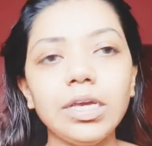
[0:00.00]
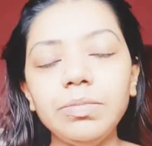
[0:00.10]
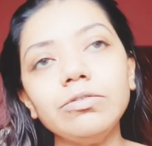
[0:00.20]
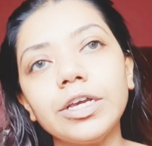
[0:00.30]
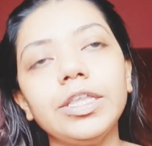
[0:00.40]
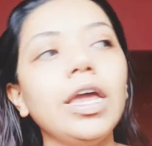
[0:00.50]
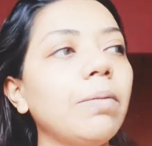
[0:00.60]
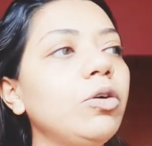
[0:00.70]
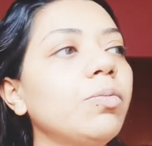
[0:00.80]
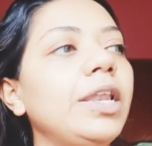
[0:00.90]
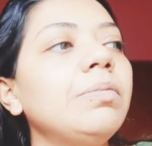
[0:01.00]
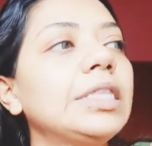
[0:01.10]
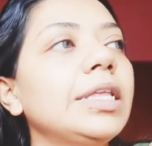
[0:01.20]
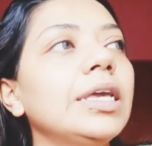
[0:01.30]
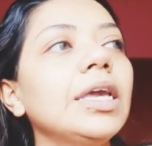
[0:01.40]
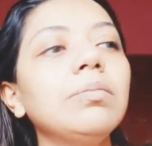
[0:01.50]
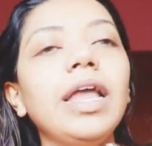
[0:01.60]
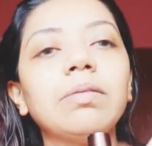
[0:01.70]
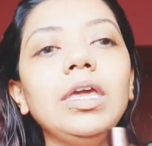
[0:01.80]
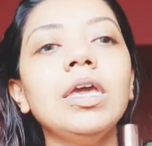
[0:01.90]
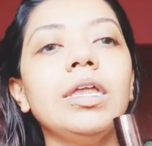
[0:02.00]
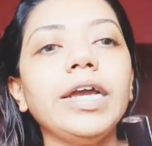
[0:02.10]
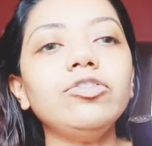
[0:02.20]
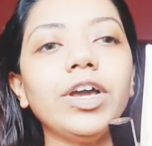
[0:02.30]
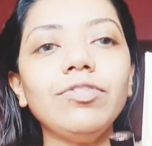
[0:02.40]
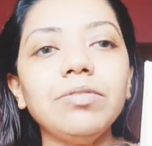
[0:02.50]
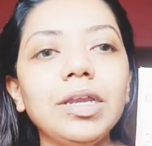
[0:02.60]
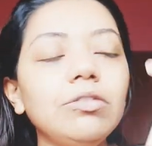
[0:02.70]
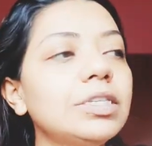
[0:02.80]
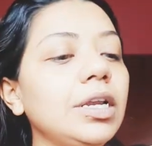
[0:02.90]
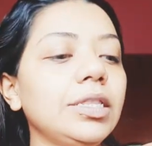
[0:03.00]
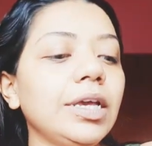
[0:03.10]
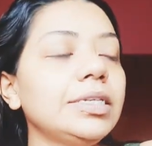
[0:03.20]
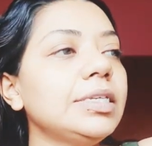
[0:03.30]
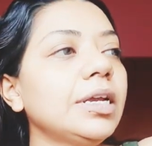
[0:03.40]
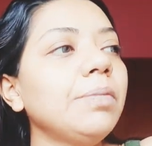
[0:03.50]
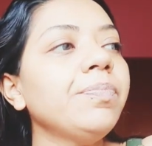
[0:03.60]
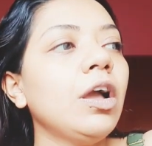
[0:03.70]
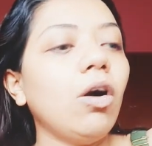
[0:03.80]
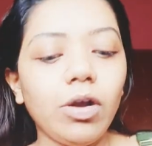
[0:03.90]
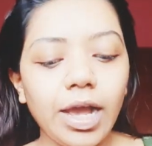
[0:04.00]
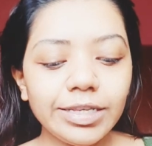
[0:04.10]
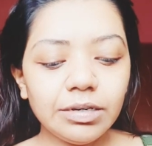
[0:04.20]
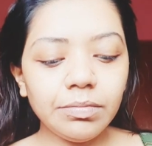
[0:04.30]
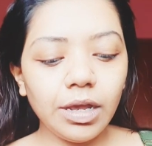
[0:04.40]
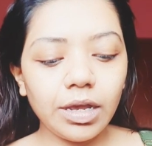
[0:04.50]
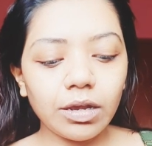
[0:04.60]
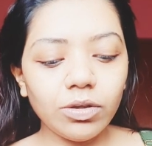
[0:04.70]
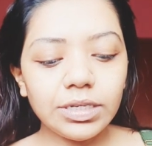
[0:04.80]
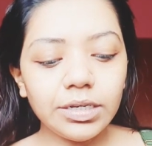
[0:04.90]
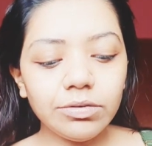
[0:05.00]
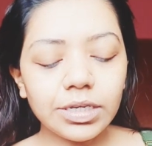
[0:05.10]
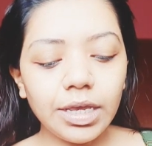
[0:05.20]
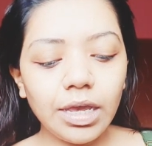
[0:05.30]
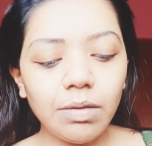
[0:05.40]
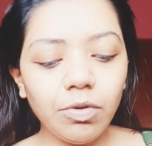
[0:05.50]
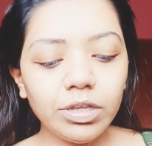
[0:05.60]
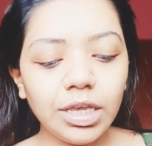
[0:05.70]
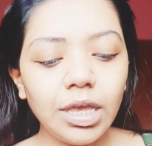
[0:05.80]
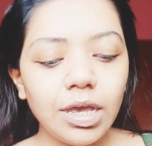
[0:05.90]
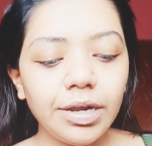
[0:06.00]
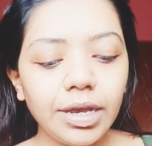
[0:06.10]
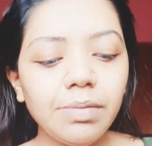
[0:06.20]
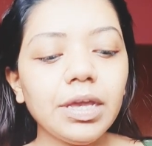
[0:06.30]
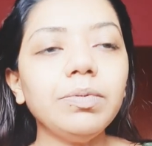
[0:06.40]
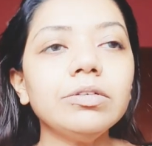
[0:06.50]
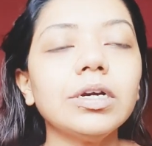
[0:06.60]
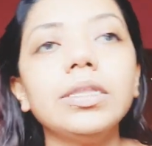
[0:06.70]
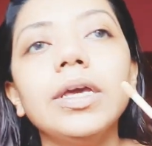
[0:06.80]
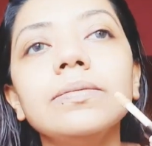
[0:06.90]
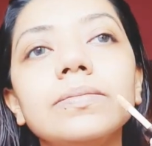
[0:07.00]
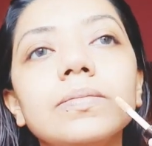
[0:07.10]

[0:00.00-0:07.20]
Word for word: हम यूज़ करते हैं आप लोगों को पहले ही बताए थे कि हम लैकमी नाइन टू फाइव ये वाला यूज़ कर लेते हैं सीसी क्रीम और आज हम कॉन्सिलर यूज़ करेंगे हम बहुत ही रेयर मेकअप यूज़ करते हैं